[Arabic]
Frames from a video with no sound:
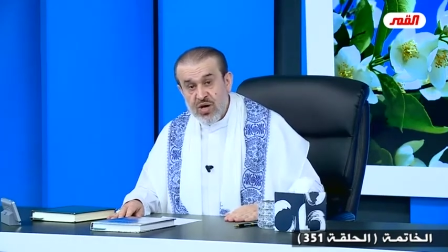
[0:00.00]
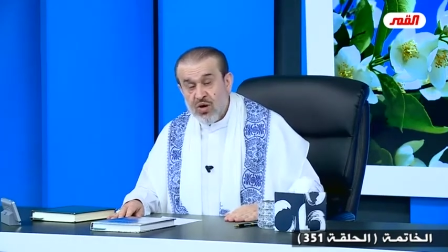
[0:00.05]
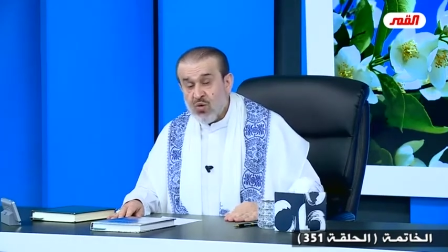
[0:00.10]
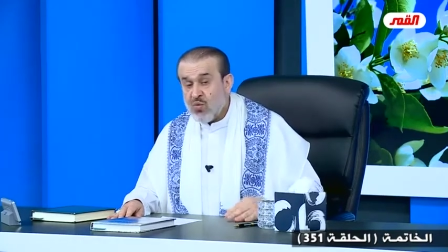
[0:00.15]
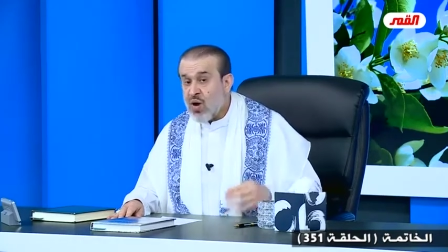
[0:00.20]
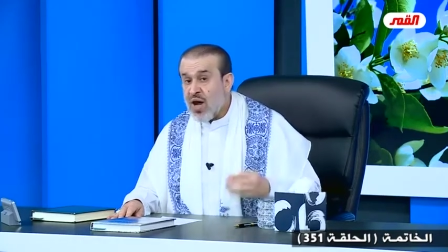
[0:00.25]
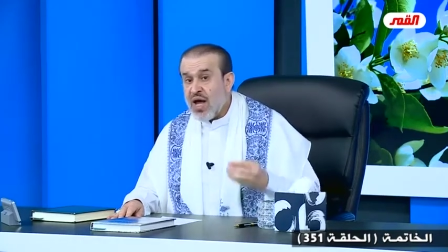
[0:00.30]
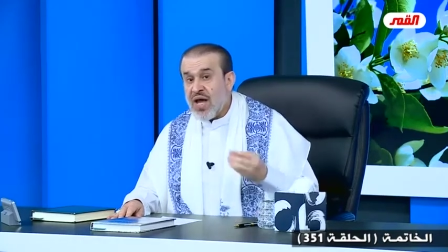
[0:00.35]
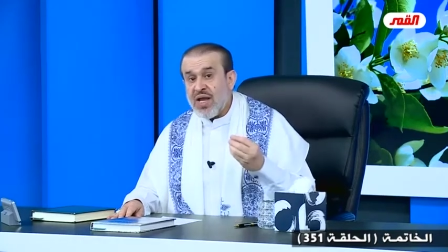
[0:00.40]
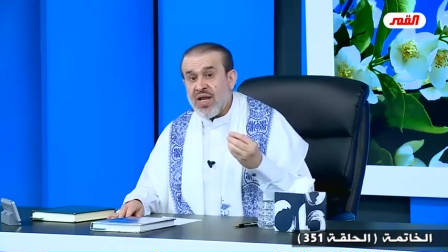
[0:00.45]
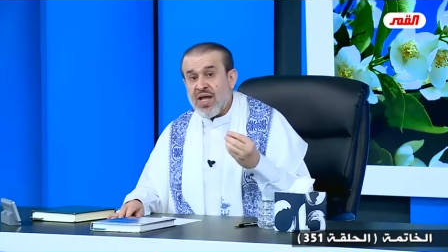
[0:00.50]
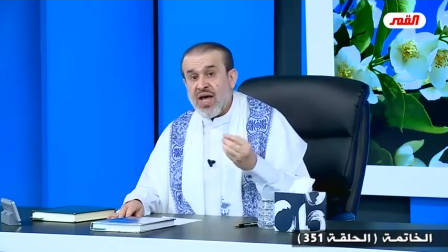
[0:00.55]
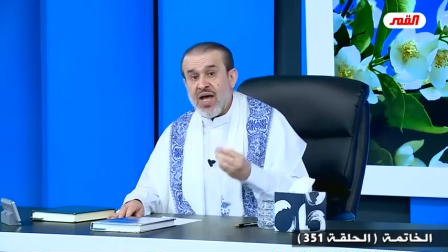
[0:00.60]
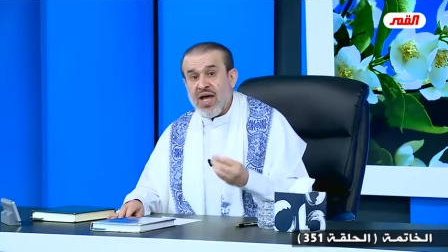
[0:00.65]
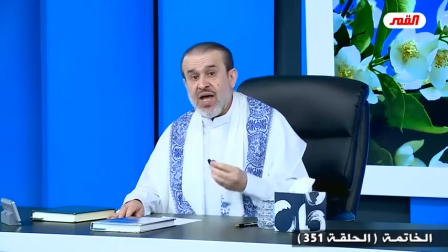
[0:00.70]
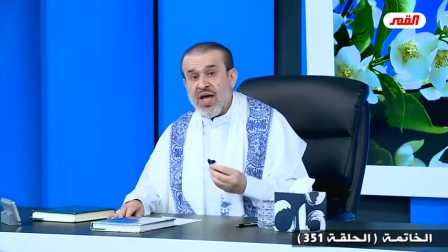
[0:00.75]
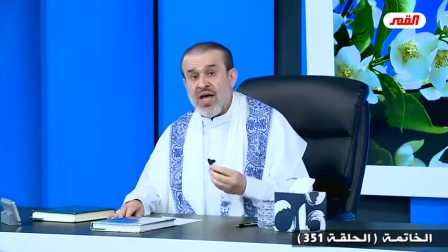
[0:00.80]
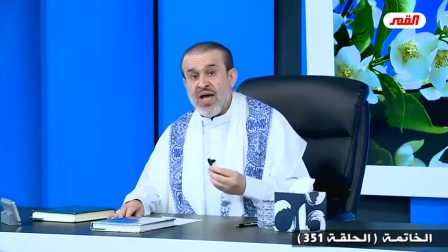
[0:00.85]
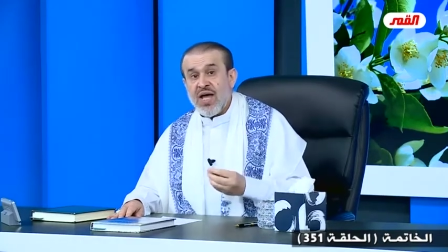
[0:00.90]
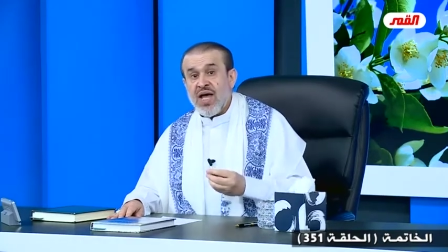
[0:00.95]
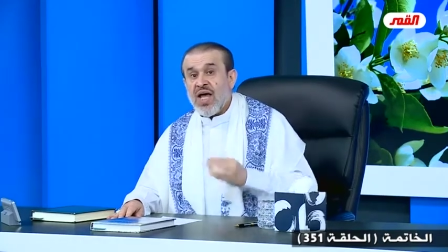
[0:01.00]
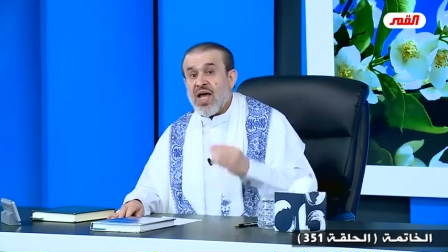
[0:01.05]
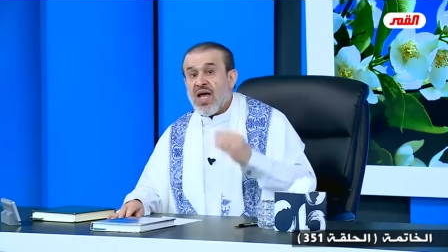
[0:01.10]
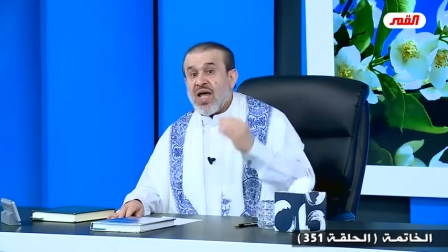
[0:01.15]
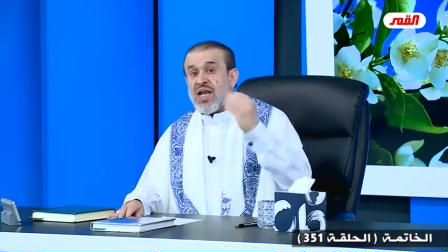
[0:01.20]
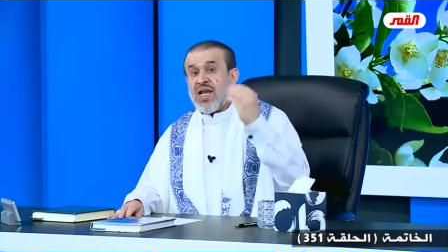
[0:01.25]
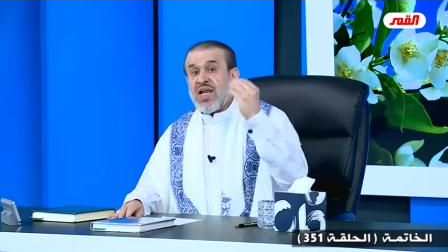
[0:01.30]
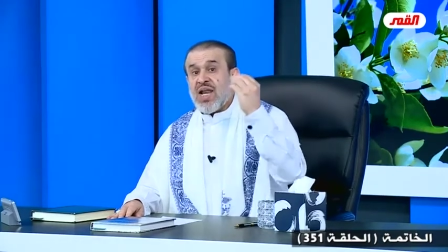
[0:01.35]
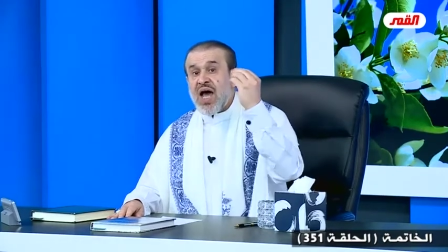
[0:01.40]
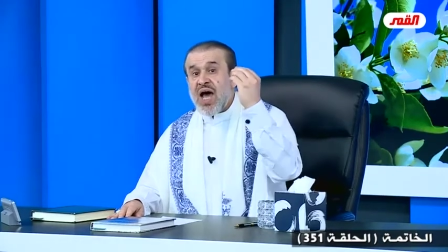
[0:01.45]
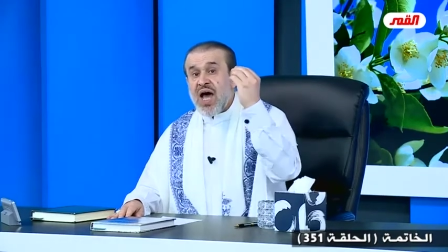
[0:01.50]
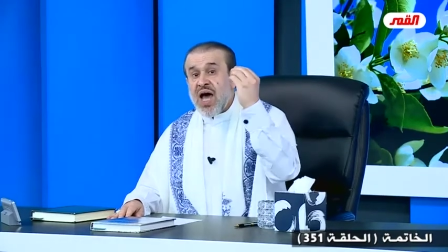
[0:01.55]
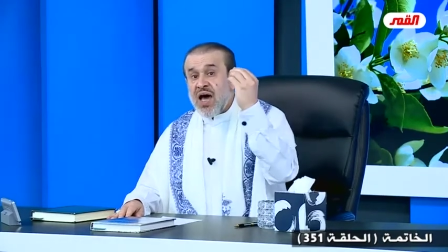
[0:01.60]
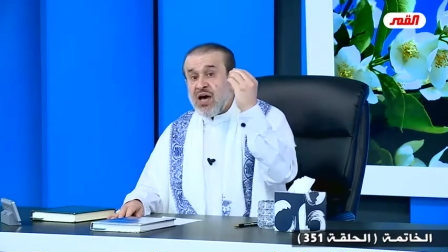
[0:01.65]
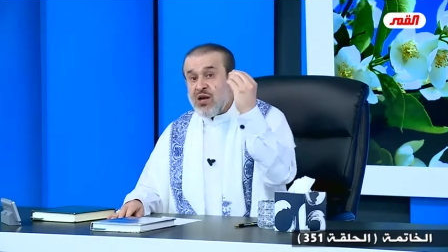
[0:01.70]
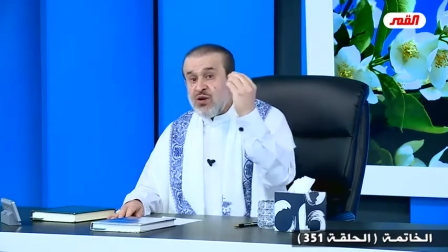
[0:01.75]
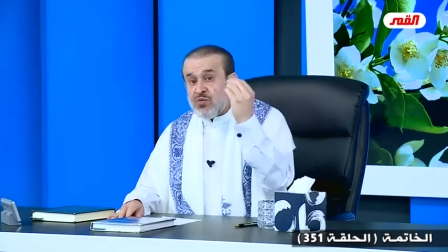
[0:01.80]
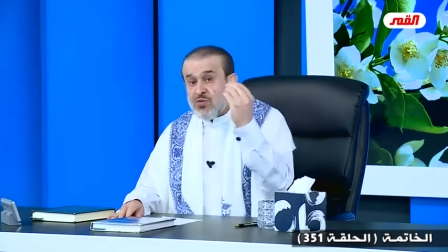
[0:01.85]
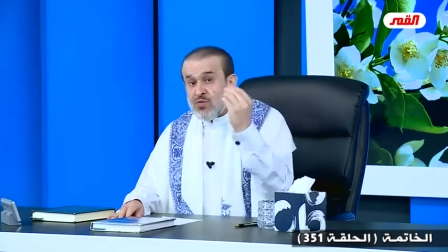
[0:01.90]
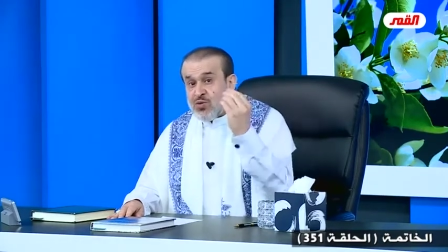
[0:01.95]
وأنا لا
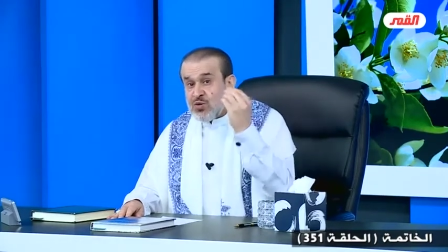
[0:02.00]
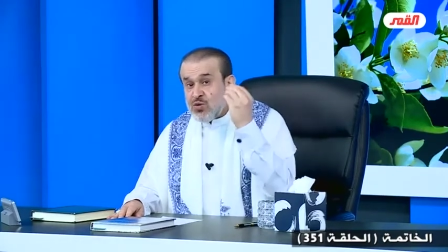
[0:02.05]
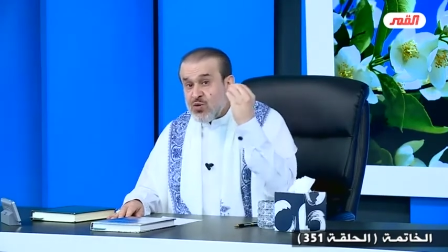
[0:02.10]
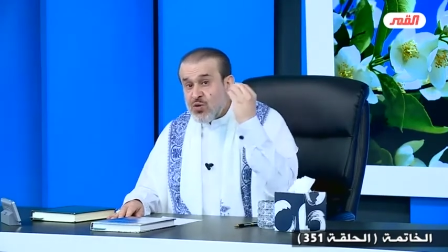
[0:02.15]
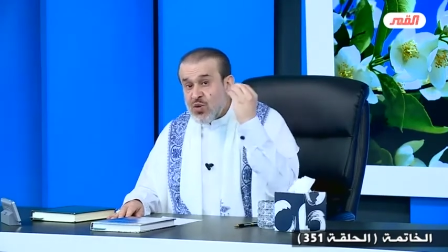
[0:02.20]
أرفض